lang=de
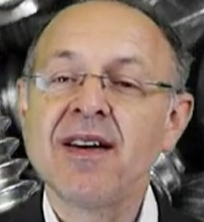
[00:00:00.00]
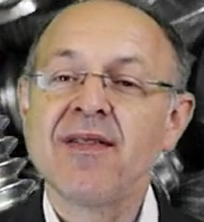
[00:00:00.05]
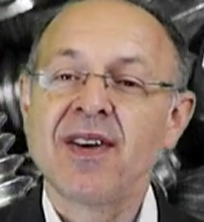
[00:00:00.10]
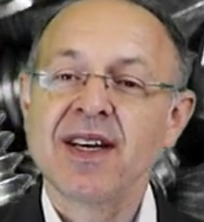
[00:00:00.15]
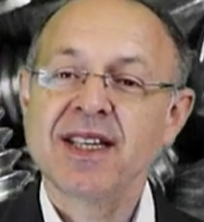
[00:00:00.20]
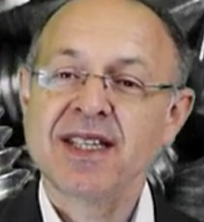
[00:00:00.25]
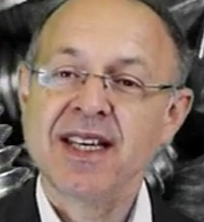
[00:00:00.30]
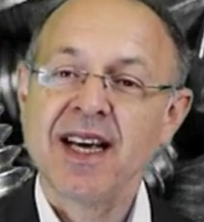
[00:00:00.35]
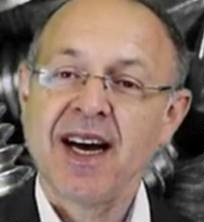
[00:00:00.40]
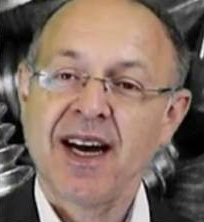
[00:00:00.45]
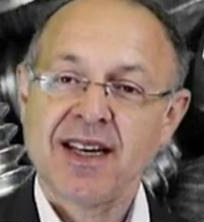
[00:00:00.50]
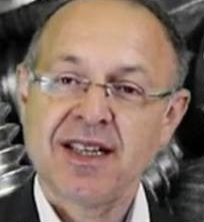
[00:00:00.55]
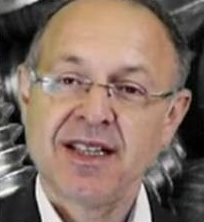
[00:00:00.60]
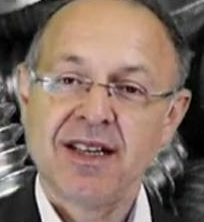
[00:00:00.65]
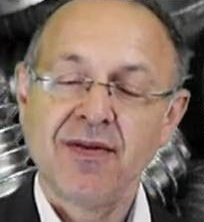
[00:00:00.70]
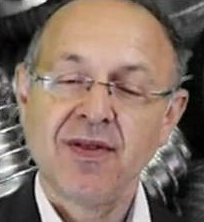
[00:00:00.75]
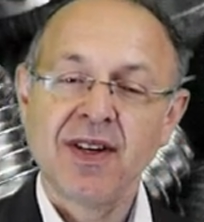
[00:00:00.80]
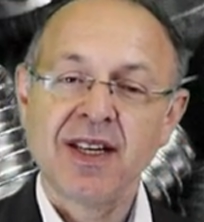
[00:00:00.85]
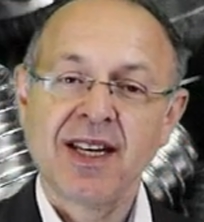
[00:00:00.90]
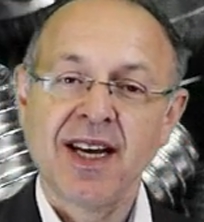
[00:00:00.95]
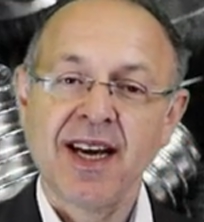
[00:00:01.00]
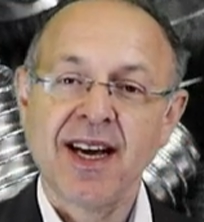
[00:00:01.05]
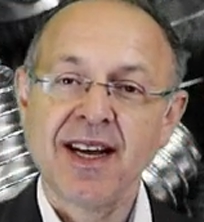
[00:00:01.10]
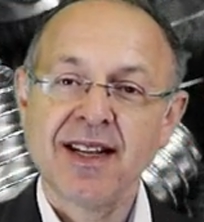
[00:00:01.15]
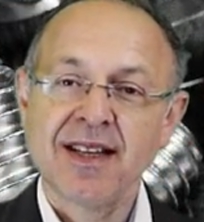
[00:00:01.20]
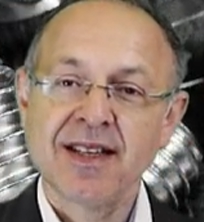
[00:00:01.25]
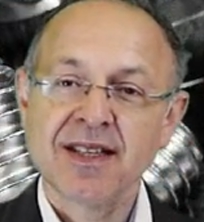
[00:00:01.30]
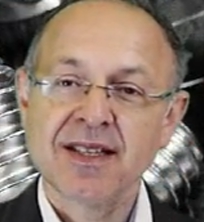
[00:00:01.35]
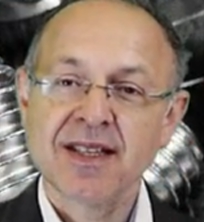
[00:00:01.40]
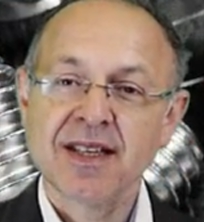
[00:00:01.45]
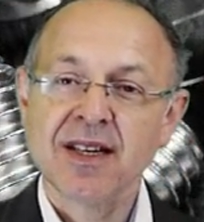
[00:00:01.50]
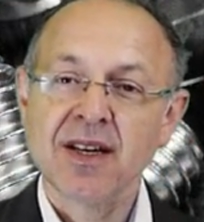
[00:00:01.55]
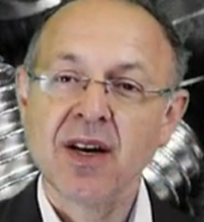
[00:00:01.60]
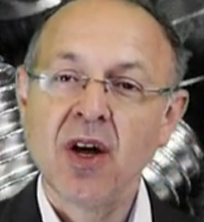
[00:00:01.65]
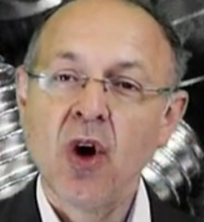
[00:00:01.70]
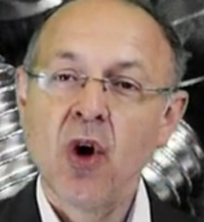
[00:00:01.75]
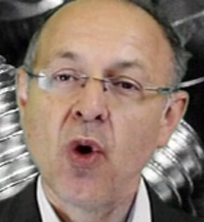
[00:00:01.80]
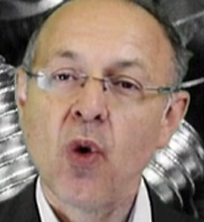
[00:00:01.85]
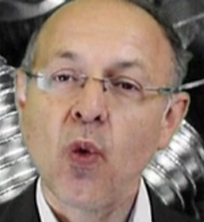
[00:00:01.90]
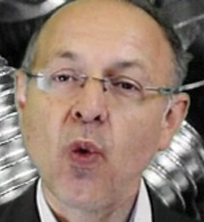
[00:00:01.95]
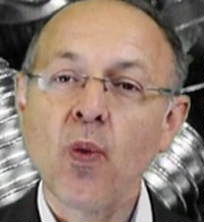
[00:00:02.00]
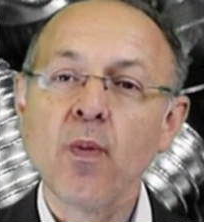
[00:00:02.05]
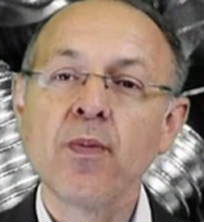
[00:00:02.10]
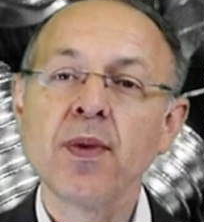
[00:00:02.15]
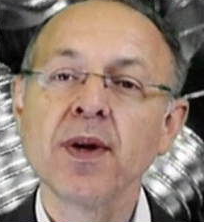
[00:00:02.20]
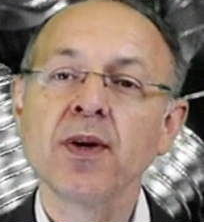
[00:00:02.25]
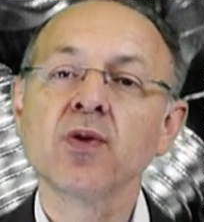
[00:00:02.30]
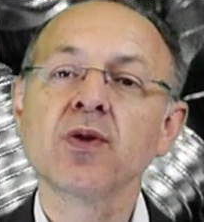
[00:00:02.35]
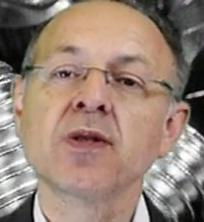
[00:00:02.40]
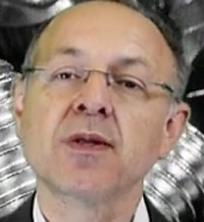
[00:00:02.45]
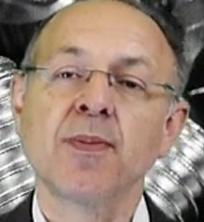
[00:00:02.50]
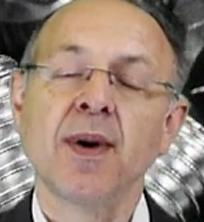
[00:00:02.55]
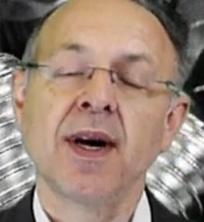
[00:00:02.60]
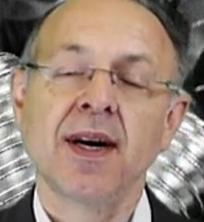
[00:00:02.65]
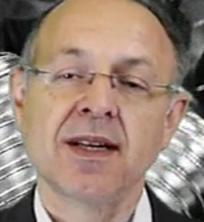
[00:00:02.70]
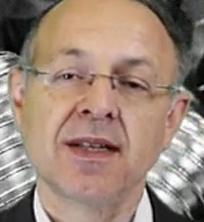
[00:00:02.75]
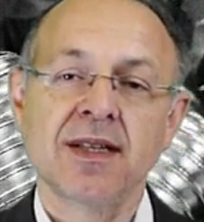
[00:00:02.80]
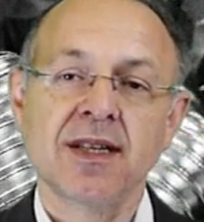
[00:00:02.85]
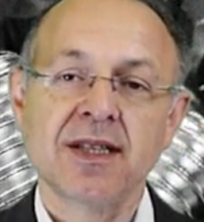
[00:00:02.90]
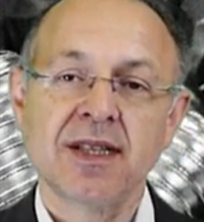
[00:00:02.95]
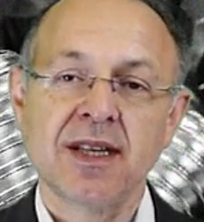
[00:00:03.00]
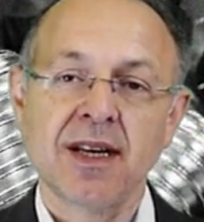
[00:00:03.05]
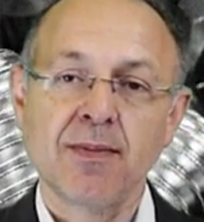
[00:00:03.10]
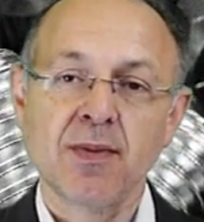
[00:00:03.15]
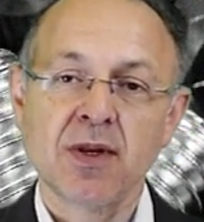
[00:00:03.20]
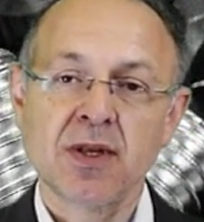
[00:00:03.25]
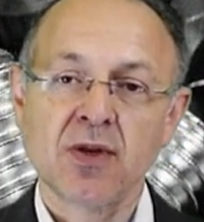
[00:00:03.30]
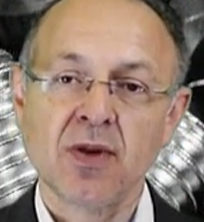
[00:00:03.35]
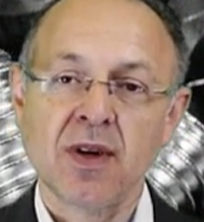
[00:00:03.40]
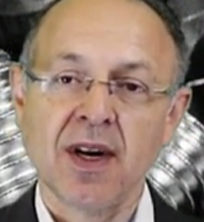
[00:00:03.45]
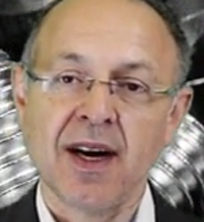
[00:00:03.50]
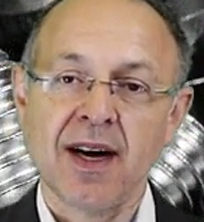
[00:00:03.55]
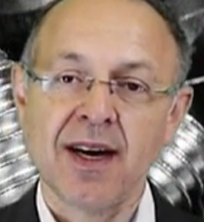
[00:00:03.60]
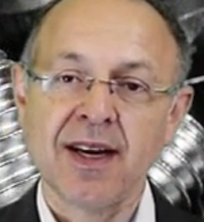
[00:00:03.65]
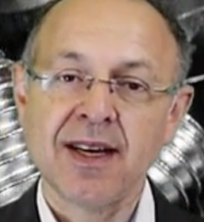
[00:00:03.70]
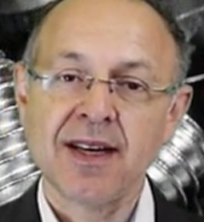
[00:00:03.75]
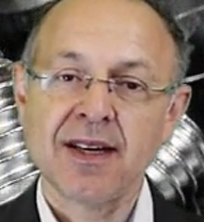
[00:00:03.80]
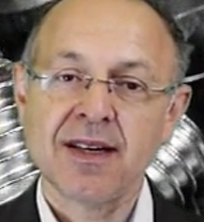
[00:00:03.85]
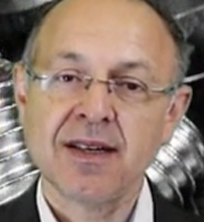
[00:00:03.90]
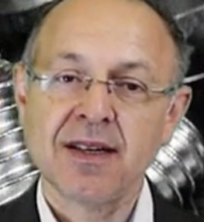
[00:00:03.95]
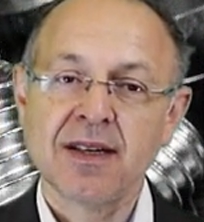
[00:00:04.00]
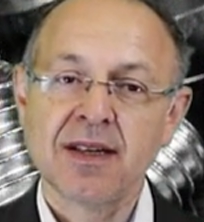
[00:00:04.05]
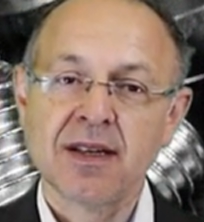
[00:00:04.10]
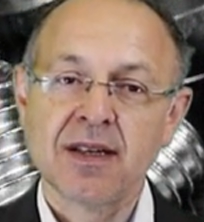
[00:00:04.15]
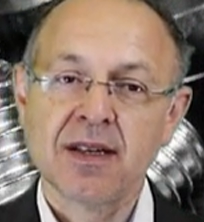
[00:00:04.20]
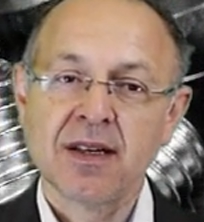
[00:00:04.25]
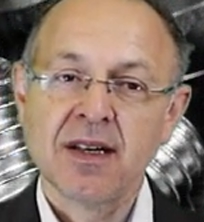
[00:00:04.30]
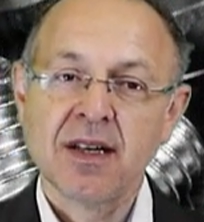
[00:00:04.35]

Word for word: was die Aktivitäten sind, um benutzbare Systeme zu erreichen.